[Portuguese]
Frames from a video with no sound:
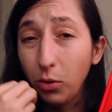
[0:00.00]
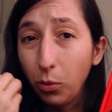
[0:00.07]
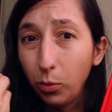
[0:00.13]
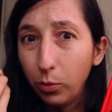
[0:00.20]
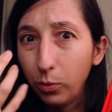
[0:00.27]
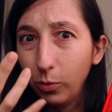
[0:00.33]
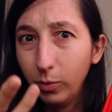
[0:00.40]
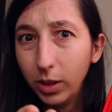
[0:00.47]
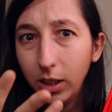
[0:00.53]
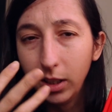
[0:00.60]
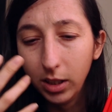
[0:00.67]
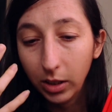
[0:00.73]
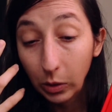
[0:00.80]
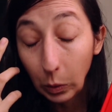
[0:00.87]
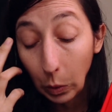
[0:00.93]
Com
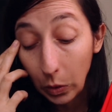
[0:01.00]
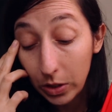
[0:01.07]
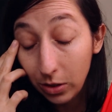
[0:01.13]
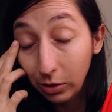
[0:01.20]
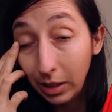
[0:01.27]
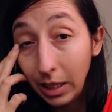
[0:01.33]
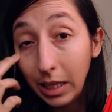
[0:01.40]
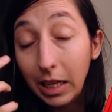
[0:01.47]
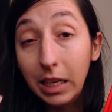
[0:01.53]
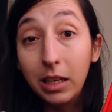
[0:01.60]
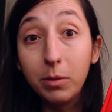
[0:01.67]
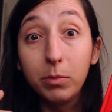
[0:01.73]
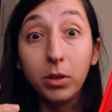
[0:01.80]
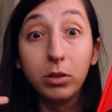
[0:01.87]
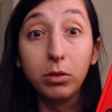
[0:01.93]
o rosto
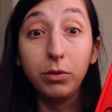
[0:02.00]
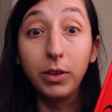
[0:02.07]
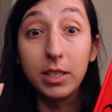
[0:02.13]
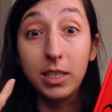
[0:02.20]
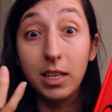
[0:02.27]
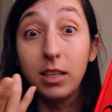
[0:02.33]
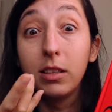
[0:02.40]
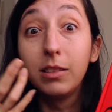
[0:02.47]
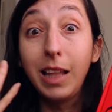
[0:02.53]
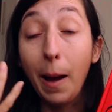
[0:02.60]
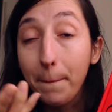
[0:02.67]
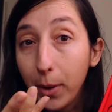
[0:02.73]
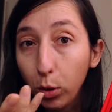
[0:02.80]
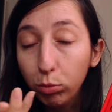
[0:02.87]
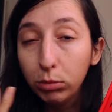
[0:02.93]
dele, mandou fazer
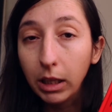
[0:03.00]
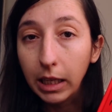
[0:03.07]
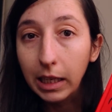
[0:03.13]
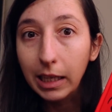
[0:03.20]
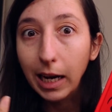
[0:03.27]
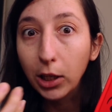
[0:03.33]
da mão dele.